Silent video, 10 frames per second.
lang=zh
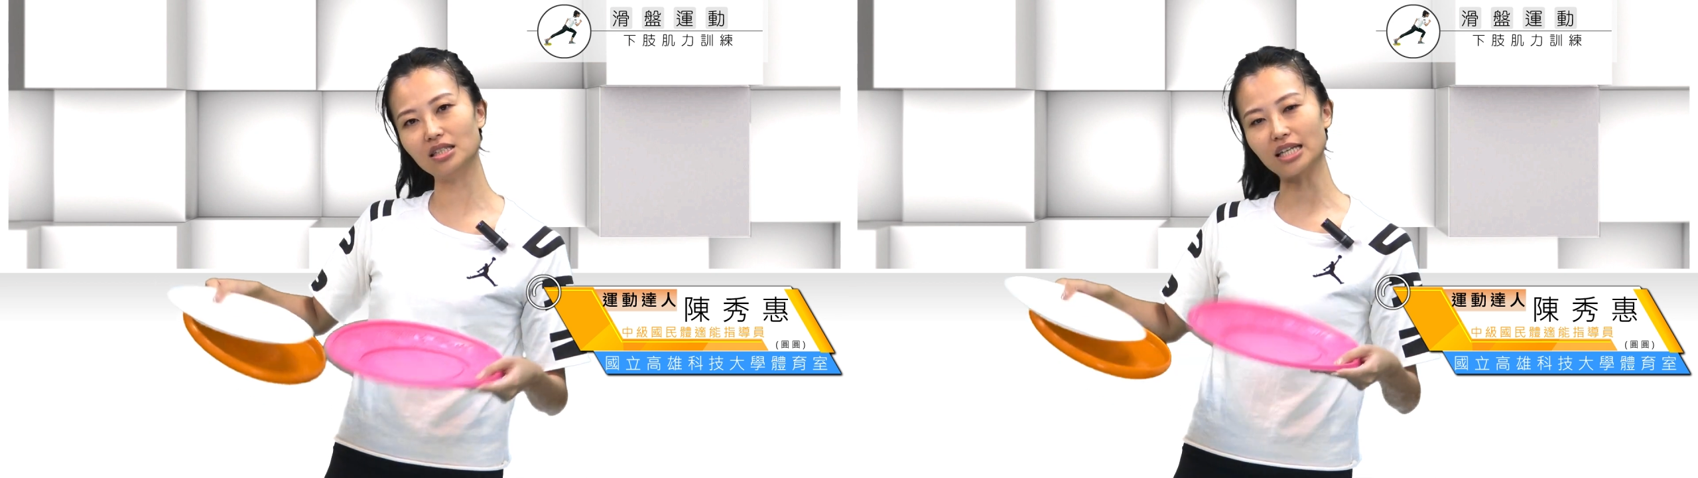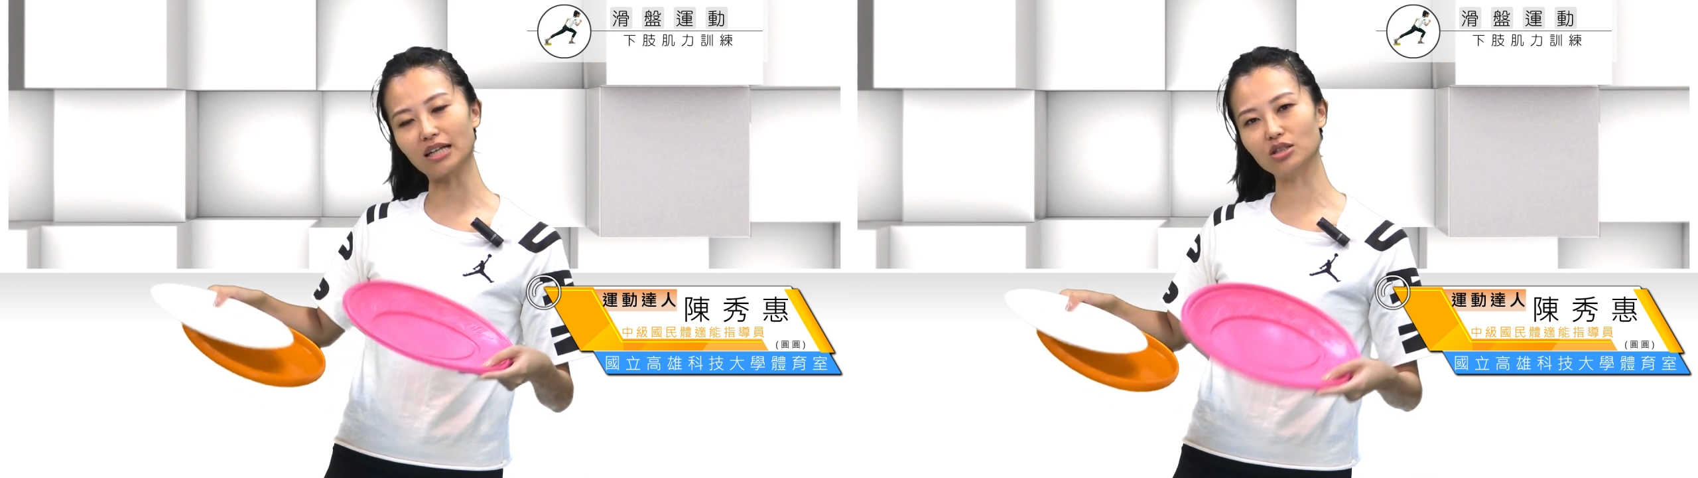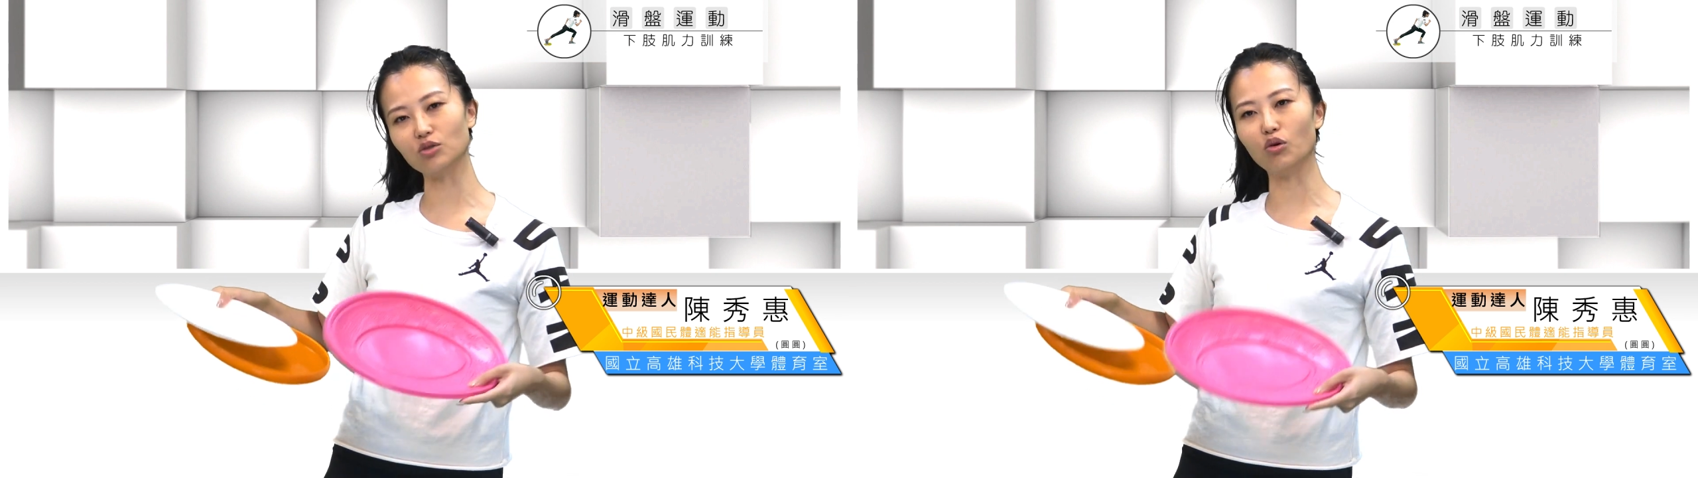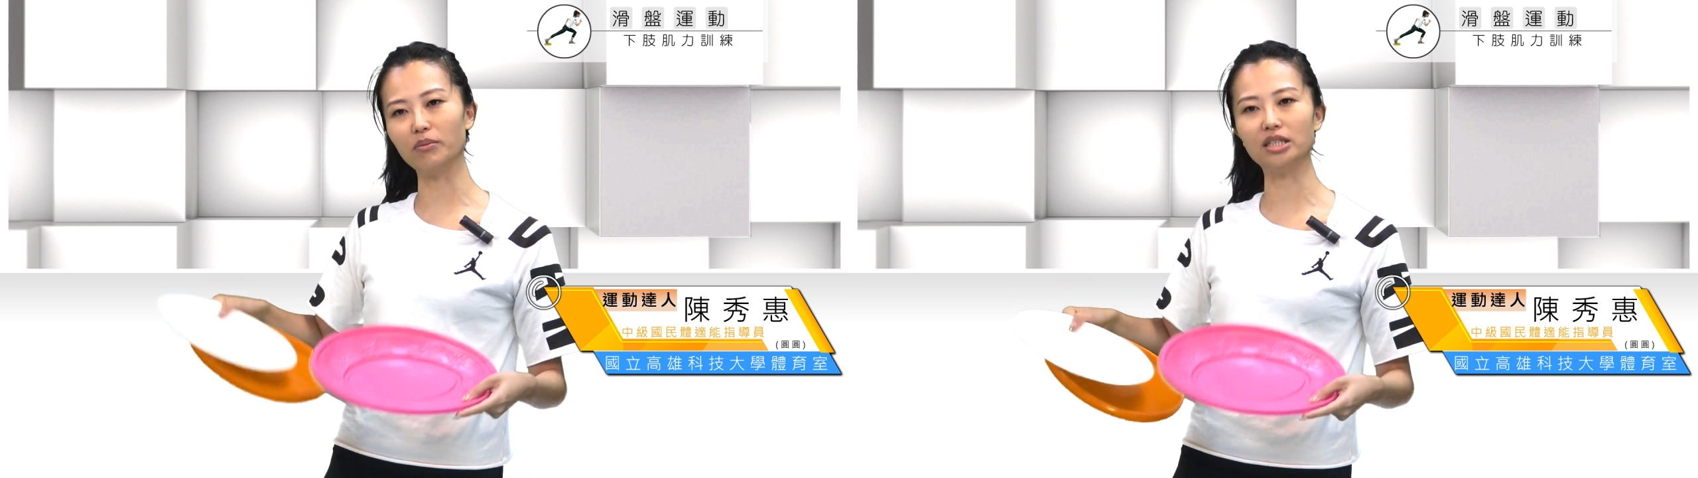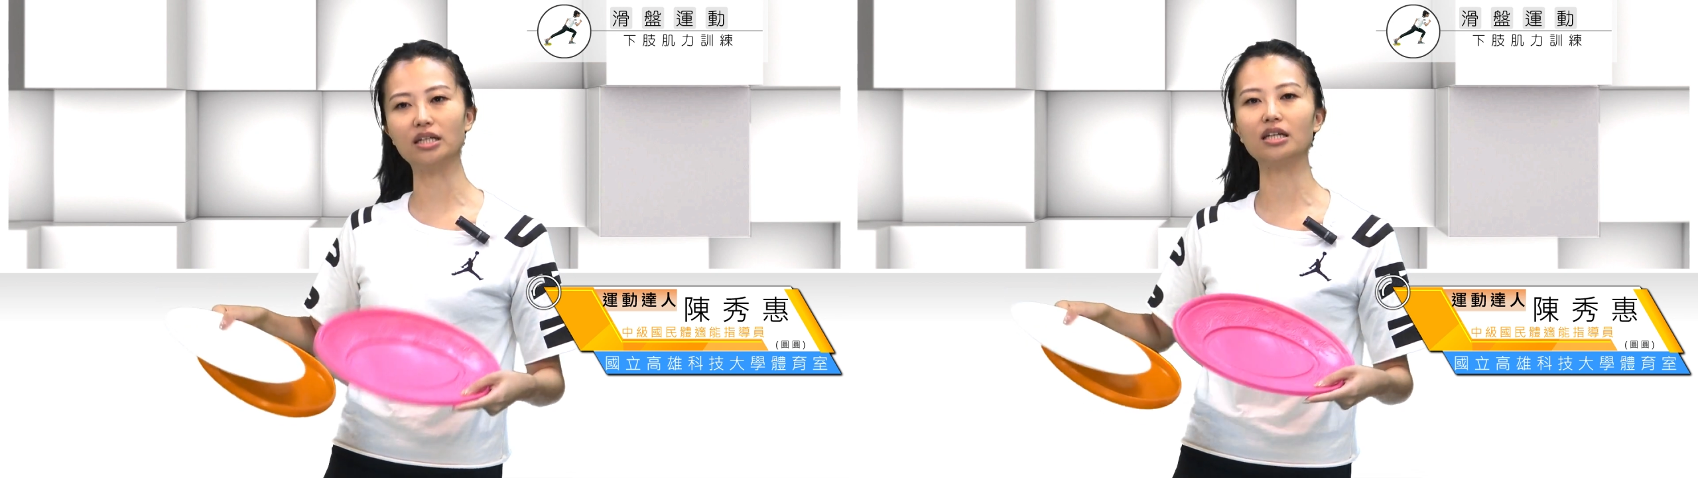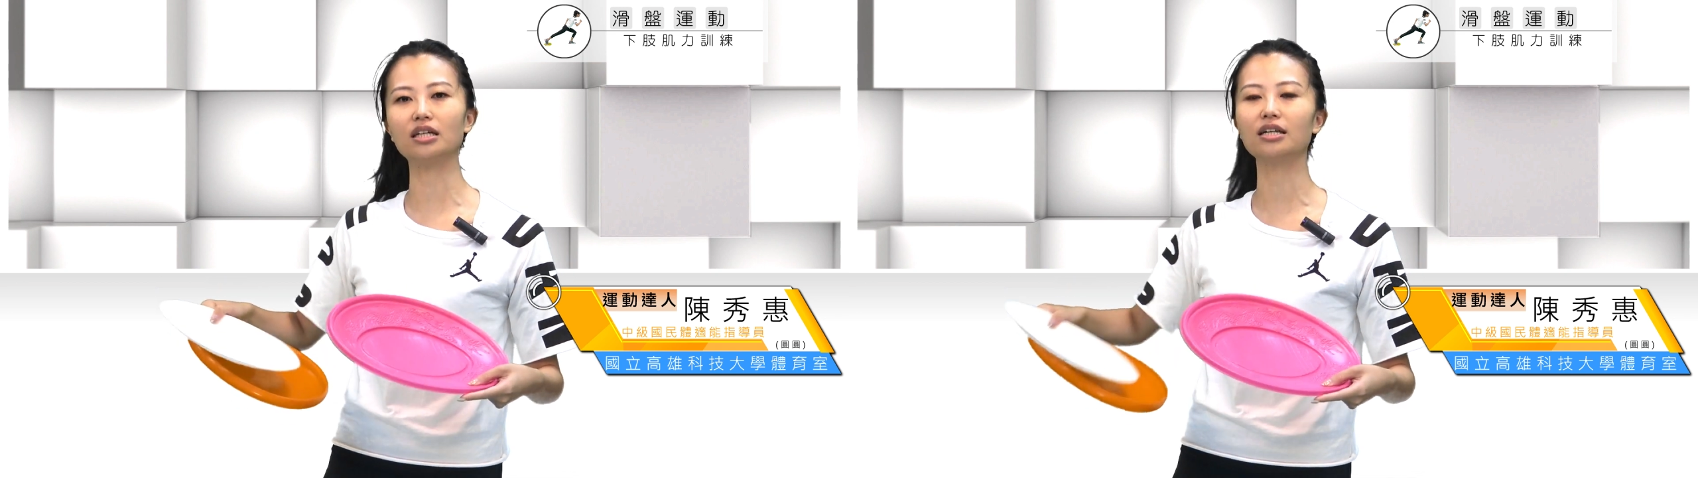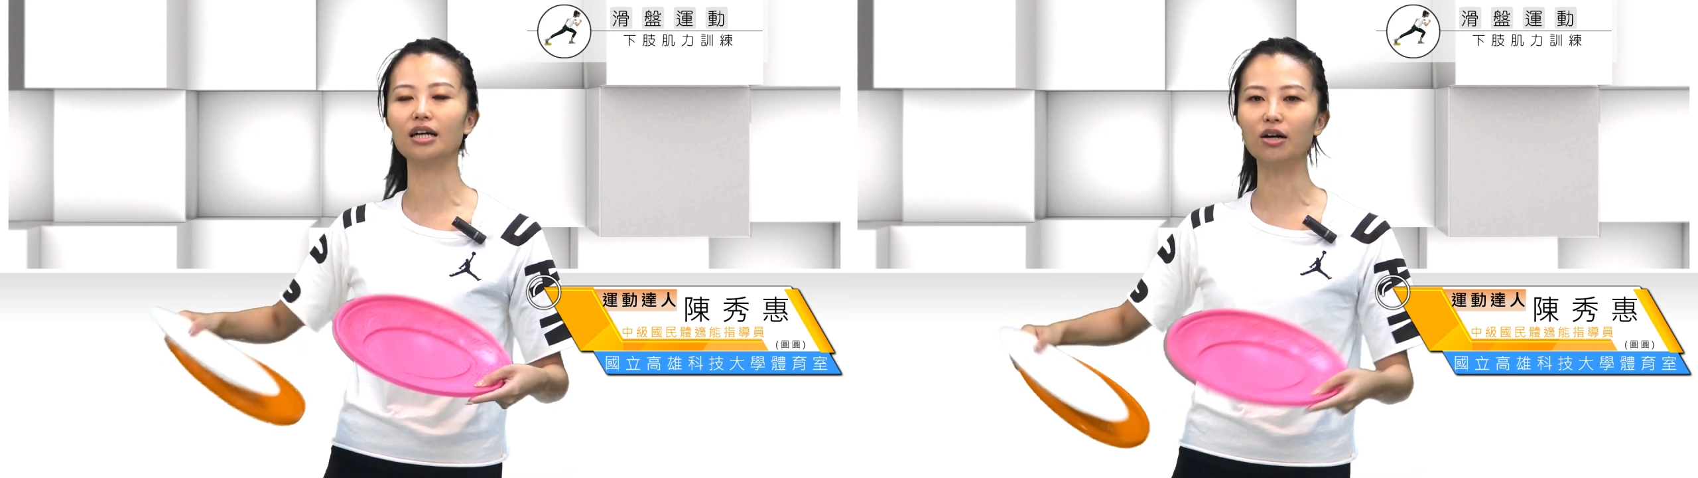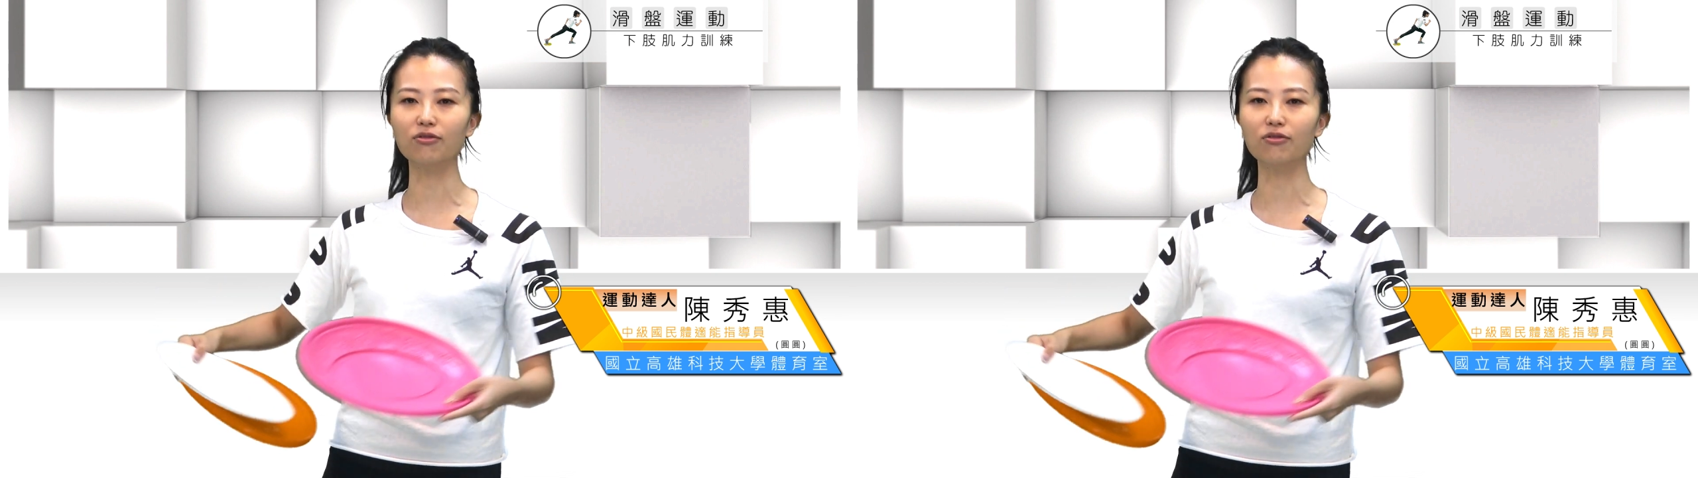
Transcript: 像是我们的一个